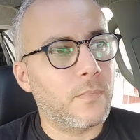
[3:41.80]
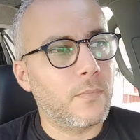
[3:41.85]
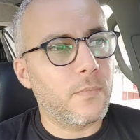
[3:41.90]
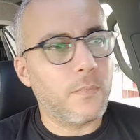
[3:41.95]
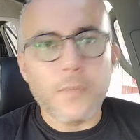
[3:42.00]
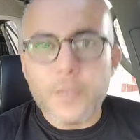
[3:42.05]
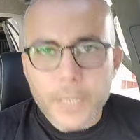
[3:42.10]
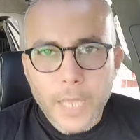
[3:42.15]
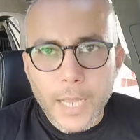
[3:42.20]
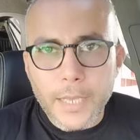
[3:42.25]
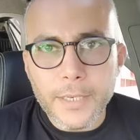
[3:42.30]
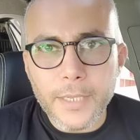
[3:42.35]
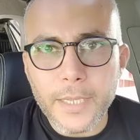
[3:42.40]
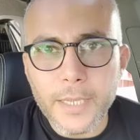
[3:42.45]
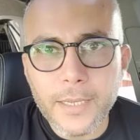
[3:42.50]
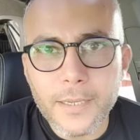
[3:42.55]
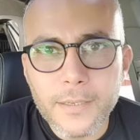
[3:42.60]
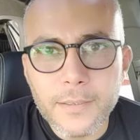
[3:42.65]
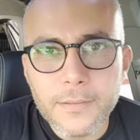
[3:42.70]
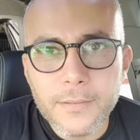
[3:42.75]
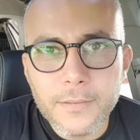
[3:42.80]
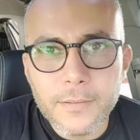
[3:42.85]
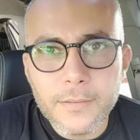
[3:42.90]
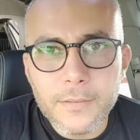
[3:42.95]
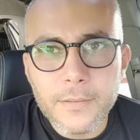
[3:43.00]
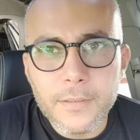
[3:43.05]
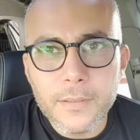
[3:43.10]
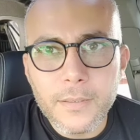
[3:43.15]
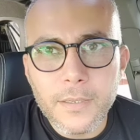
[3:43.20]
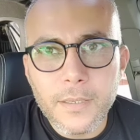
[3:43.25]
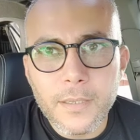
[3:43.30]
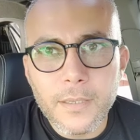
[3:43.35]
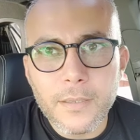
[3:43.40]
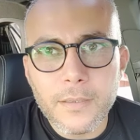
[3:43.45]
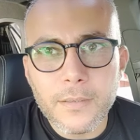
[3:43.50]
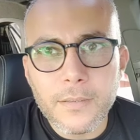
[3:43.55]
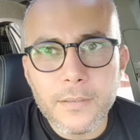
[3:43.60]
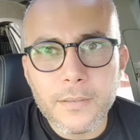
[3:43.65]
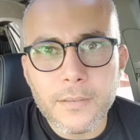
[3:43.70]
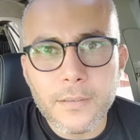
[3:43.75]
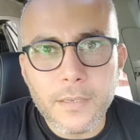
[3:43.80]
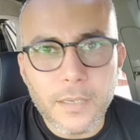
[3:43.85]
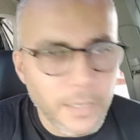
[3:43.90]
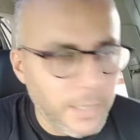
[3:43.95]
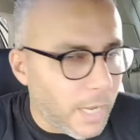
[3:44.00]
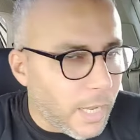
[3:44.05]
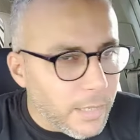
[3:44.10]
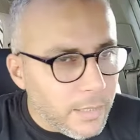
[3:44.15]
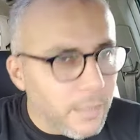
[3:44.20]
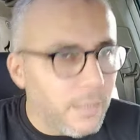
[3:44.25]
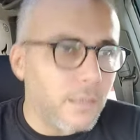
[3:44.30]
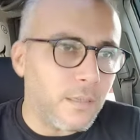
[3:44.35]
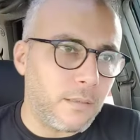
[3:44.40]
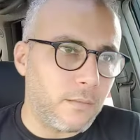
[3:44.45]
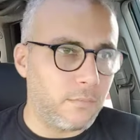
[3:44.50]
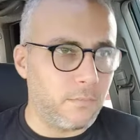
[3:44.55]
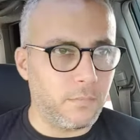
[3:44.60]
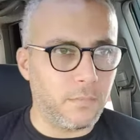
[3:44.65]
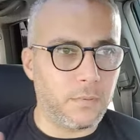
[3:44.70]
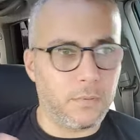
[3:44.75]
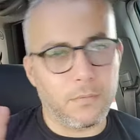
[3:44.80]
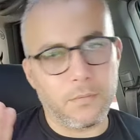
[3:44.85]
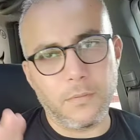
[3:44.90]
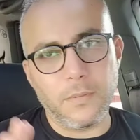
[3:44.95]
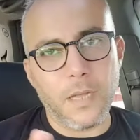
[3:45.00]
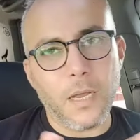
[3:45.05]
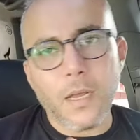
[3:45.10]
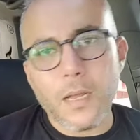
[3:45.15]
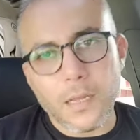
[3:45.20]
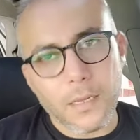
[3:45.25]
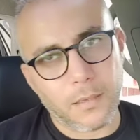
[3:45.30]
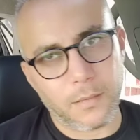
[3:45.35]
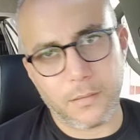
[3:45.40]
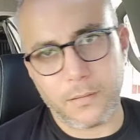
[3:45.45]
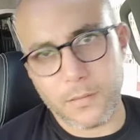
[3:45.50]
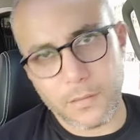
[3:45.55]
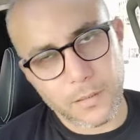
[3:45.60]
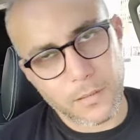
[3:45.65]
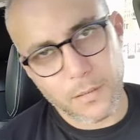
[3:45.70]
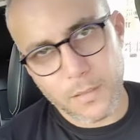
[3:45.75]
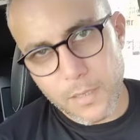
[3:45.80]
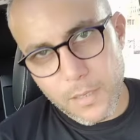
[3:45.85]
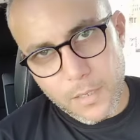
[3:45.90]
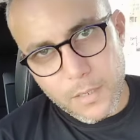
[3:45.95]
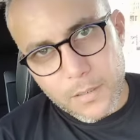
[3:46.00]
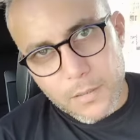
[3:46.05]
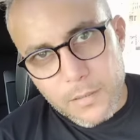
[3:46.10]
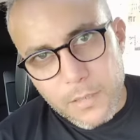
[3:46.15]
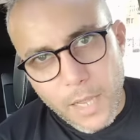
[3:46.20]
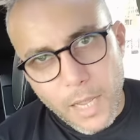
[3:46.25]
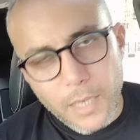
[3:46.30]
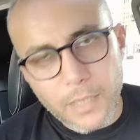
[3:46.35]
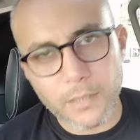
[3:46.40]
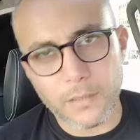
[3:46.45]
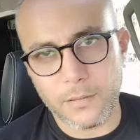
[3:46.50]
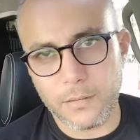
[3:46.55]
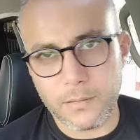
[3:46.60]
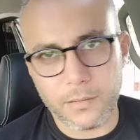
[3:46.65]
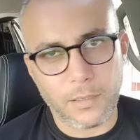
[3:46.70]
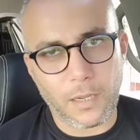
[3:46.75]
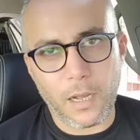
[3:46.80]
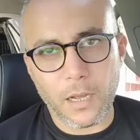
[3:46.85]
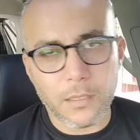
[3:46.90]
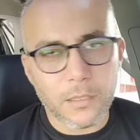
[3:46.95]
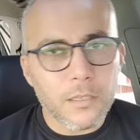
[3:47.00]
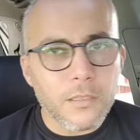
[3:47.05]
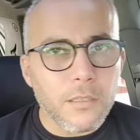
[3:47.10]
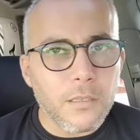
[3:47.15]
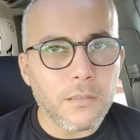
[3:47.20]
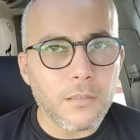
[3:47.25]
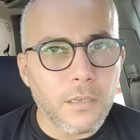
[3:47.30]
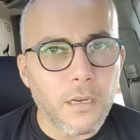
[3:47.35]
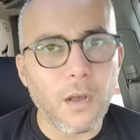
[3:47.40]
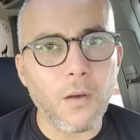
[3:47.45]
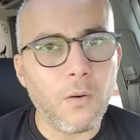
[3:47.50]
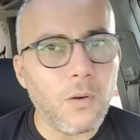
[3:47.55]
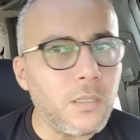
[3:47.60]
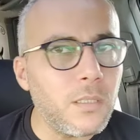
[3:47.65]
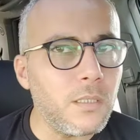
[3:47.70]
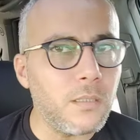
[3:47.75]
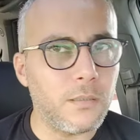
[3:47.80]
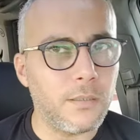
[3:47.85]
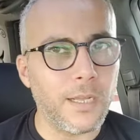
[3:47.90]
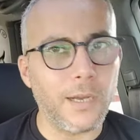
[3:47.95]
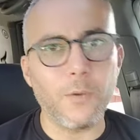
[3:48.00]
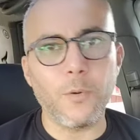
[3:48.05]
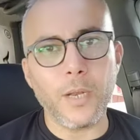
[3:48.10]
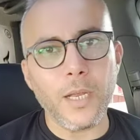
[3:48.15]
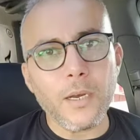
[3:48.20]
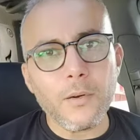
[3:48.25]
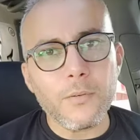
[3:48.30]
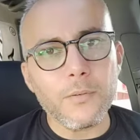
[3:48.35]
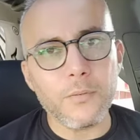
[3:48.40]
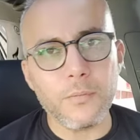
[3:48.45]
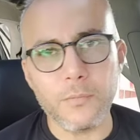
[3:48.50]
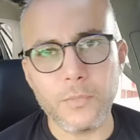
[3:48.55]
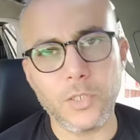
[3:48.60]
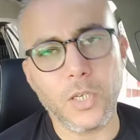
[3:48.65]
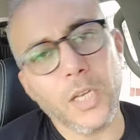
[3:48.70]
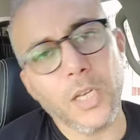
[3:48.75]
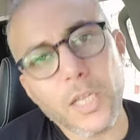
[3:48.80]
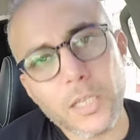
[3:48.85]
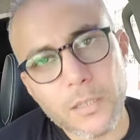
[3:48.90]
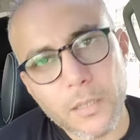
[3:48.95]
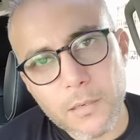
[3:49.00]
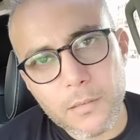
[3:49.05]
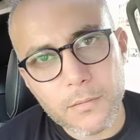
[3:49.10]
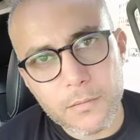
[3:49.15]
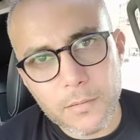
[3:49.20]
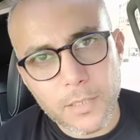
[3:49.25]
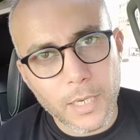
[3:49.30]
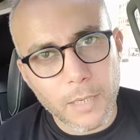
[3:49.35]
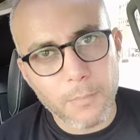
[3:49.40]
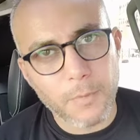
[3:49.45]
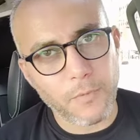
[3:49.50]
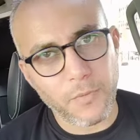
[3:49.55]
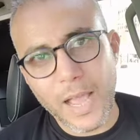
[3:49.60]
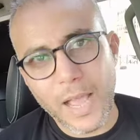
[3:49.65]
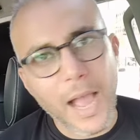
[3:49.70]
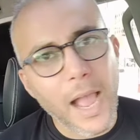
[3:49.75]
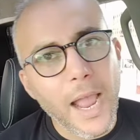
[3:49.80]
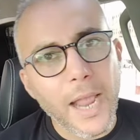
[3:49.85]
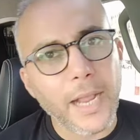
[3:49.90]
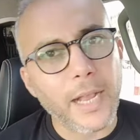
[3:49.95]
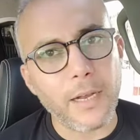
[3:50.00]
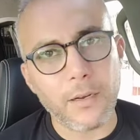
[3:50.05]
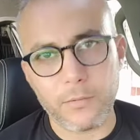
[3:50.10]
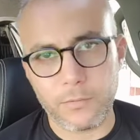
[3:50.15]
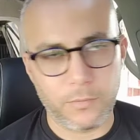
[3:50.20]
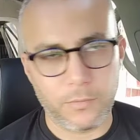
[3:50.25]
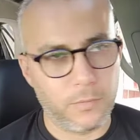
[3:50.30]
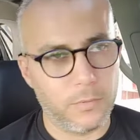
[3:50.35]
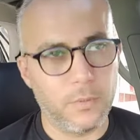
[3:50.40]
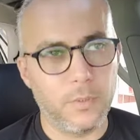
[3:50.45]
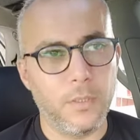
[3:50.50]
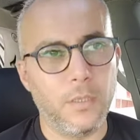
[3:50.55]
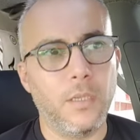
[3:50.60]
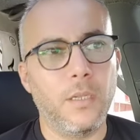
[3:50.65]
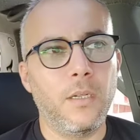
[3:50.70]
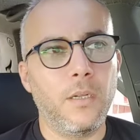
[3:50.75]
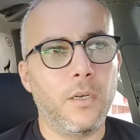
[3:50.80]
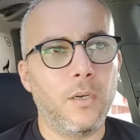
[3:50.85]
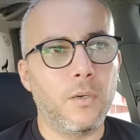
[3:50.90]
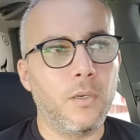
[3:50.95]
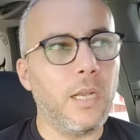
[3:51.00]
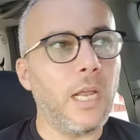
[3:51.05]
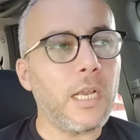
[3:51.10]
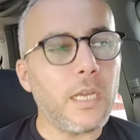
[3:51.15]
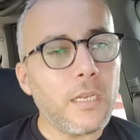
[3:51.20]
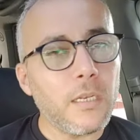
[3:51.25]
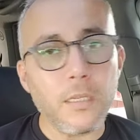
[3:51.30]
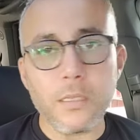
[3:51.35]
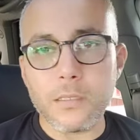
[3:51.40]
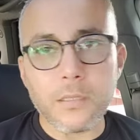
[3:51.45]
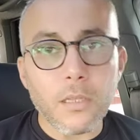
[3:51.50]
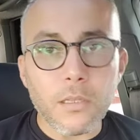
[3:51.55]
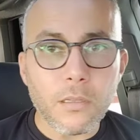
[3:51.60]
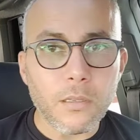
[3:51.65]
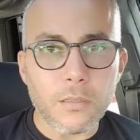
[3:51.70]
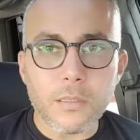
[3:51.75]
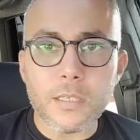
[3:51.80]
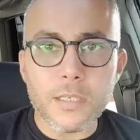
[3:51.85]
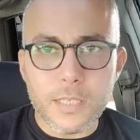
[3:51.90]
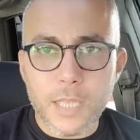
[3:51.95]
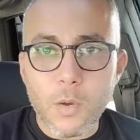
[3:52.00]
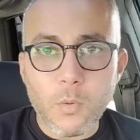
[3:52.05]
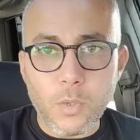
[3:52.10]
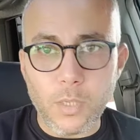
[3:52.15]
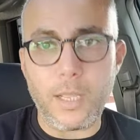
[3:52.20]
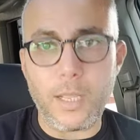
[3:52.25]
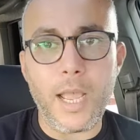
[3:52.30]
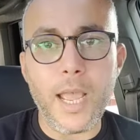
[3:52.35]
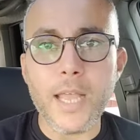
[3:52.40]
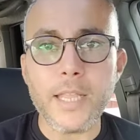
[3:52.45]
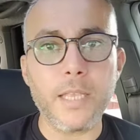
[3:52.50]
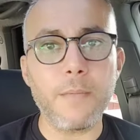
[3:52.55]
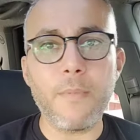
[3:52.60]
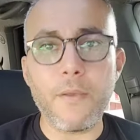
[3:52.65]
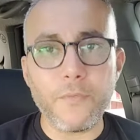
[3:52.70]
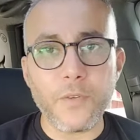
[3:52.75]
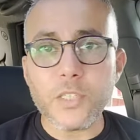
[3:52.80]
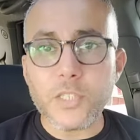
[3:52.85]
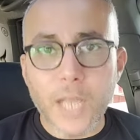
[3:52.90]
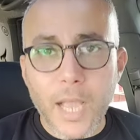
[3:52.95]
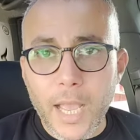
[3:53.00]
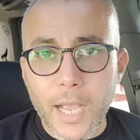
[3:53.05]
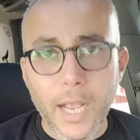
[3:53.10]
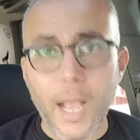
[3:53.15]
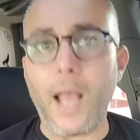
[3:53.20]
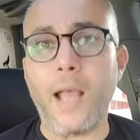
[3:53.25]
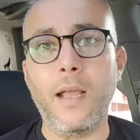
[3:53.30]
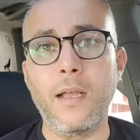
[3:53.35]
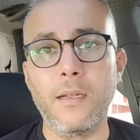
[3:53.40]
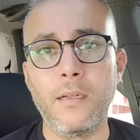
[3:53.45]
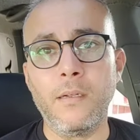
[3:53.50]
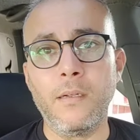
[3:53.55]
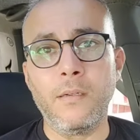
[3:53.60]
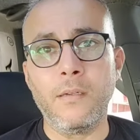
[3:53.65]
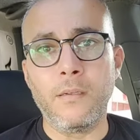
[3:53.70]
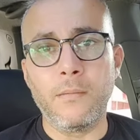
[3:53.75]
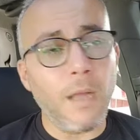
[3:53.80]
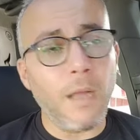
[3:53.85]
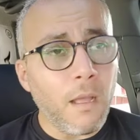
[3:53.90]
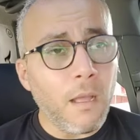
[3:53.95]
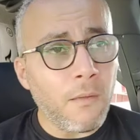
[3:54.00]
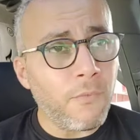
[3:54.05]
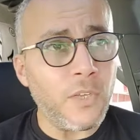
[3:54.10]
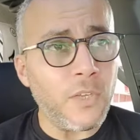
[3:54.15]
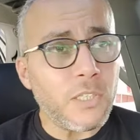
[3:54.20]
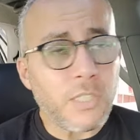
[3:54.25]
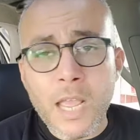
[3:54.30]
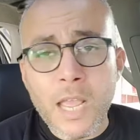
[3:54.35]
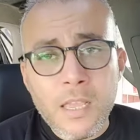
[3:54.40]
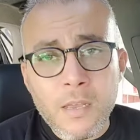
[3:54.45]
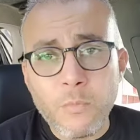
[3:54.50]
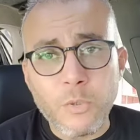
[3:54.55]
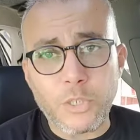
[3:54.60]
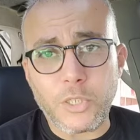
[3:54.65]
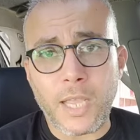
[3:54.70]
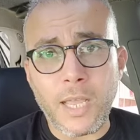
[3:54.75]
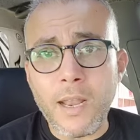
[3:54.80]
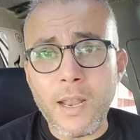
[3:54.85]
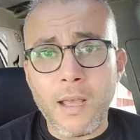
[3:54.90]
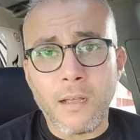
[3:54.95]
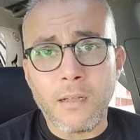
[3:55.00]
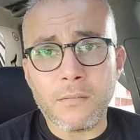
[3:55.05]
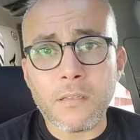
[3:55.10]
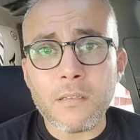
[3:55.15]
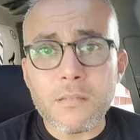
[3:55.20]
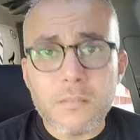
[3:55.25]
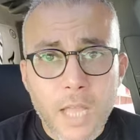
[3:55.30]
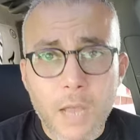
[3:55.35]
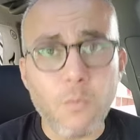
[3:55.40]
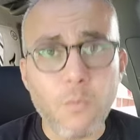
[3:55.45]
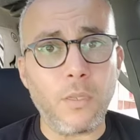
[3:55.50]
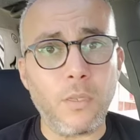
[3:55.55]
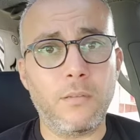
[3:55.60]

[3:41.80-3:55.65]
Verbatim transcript: يعني ايه يعني ده يعني حضرتك دي قوانين دولة ومش هنقدر نعمل فيها حاجة و... ولكن تقدر تستورد عادي مفيش حاجة مفيش أي مشكلة تستورد